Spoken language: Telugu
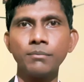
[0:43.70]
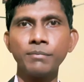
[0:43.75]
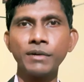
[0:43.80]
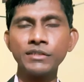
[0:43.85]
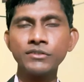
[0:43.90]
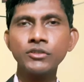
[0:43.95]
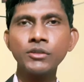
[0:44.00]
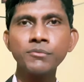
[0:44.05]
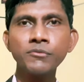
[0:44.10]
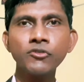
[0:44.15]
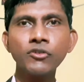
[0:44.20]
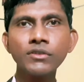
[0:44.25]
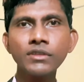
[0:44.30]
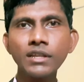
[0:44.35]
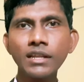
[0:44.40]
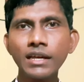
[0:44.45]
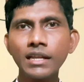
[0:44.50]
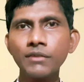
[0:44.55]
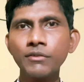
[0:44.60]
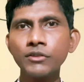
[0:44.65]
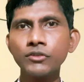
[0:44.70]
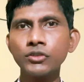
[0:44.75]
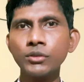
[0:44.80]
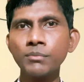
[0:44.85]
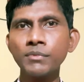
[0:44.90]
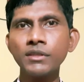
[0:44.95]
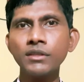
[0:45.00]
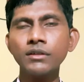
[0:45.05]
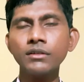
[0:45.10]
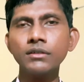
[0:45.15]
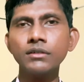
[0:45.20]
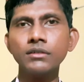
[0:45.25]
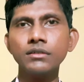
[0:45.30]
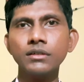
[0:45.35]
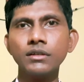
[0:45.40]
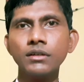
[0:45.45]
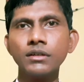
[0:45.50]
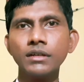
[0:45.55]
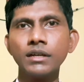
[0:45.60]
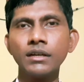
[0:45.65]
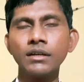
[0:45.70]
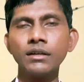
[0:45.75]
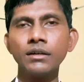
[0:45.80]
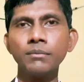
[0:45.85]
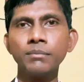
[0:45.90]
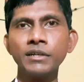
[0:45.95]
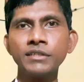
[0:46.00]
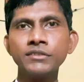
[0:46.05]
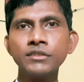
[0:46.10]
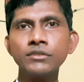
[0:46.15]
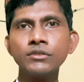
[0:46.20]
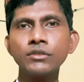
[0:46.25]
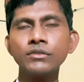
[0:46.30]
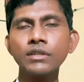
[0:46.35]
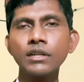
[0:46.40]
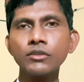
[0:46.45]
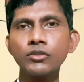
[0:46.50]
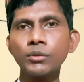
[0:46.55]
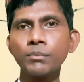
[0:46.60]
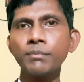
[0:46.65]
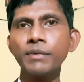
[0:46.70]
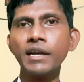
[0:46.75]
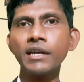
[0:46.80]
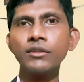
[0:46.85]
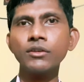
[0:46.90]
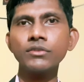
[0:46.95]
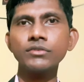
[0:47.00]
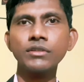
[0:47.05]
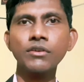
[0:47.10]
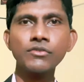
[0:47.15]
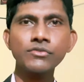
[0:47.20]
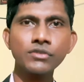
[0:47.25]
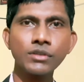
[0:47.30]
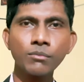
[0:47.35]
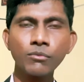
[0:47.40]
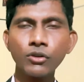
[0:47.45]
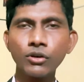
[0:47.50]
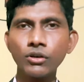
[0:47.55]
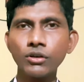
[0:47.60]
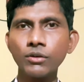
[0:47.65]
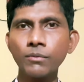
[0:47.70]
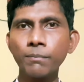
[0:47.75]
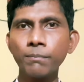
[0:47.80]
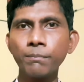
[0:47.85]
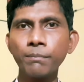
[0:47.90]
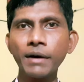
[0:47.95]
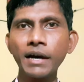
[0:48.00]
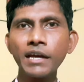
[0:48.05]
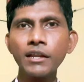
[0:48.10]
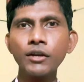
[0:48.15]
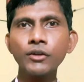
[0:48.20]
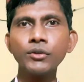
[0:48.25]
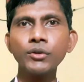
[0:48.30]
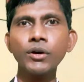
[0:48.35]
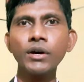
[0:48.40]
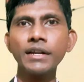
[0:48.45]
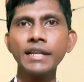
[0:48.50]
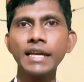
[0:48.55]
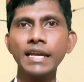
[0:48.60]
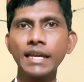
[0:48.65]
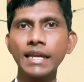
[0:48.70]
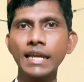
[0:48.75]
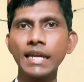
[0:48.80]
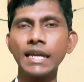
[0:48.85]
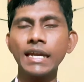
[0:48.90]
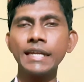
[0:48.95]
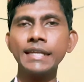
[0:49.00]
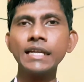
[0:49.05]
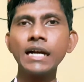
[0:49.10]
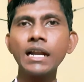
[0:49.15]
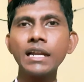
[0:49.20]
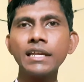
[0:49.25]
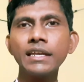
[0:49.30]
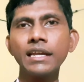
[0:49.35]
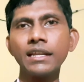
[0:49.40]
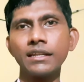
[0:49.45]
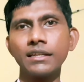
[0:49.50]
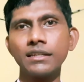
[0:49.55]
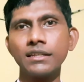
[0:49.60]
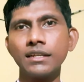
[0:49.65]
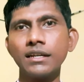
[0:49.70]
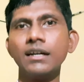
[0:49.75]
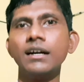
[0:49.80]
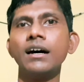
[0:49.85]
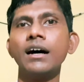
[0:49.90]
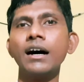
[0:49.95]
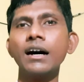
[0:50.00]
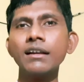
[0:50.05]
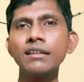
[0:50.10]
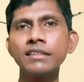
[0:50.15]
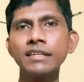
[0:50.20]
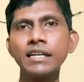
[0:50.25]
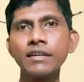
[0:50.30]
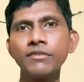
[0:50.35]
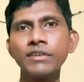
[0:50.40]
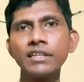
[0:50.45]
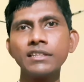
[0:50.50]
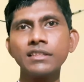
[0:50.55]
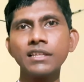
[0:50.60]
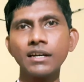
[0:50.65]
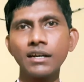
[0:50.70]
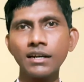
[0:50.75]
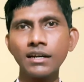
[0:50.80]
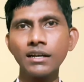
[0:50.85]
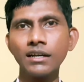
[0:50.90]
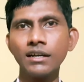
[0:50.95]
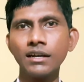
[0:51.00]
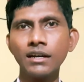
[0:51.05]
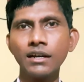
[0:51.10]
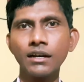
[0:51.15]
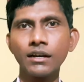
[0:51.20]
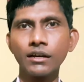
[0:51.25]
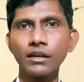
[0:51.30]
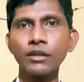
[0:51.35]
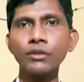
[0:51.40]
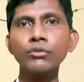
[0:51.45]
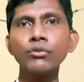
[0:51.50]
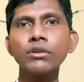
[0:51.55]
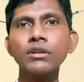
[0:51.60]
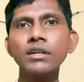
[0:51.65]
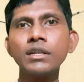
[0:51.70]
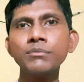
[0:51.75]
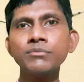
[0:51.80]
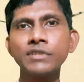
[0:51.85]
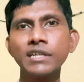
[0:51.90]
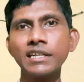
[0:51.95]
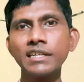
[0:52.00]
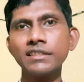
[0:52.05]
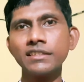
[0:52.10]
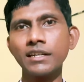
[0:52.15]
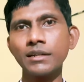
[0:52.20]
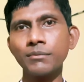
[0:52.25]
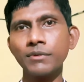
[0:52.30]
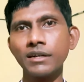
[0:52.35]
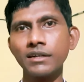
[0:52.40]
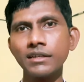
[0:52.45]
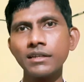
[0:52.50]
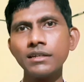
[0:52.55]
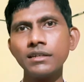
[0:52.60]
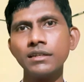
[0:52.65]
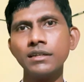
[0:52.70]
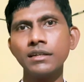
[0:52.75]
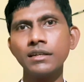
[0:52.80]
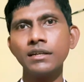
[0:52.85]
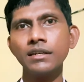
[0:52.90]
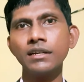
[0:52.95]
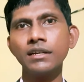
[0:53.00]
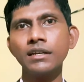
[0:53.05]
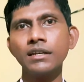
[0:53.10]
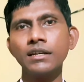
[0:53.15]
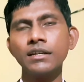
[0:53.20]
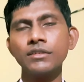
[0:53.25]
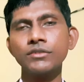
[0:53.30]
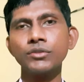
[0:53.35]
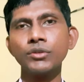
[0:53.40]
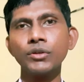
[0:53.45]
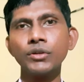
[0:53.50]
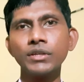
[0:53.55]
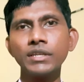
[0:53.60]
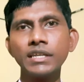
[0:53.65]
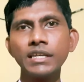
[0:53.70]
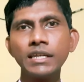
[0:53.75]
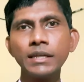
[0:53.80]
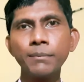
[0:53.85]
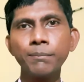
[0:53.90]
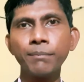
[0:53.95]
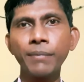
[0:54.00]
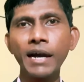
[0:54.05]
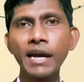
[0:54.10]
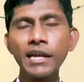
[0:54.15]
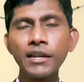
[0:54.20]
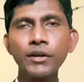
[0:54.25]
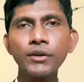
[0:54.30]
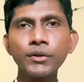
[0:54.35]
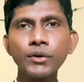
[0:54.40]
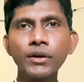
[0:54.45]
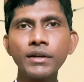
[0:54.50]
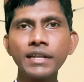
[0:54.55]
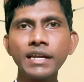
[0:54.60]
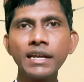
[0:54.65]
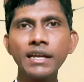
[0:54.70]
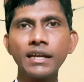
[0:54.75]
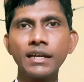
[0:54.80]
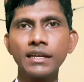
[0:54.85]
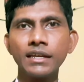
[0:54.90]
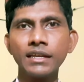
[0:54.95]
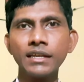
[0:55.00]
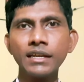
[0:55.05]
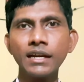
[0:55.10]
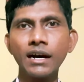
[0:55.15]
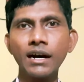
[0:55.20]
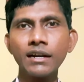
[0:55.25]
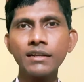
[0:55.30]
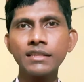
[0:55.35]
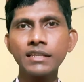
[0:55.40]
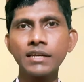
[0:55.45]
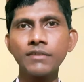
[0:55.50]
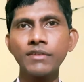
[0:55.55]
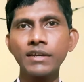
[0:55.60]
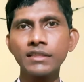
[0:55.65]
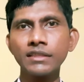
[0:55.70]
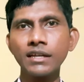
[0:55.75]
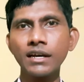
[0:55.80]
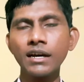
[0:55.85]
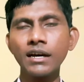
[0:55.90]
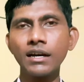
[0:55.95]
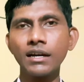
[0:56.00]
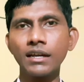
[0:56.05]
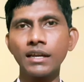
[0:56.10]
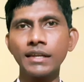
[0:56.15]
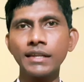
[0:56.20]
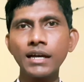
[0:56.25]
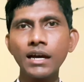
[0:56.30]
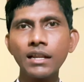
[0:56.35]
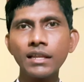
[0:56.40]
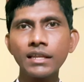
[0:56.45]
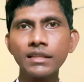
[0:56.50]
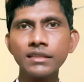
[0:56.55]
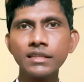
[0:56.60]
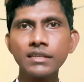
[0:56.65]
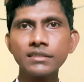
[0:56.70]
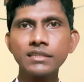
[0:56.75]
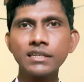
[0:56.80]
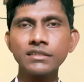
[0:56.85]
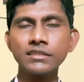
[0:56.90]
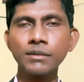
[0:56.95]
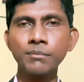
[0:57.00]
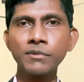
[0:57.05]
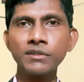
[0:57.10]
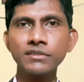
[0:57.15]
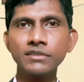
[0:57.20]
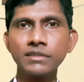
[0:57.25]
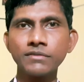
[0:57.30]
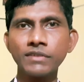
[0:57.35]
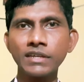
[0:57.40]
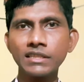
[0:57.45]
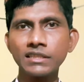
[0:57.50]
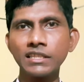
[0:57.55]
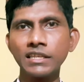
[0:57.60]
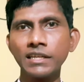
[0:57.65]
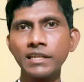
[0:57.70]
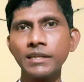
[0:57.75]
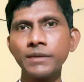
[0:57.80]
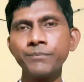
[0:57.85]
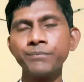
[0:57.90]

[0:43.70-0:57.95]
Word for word: పద్దెనిమిది వందల ఎనభై తొమ్మిదో పద్దెనిమిది వందల తొంభై ఐదవ సంవత్సరంలో పైరటో అనే ఇటాలియన్ ఆర్థికవేత్త కనుగొనడం జరిగిందనమాట సో ఈ పైరటో అనే ఈ ఆర్థికవేత్త ఇటాలియన్ దేశానికి సంబంధించిన వ్యక్తి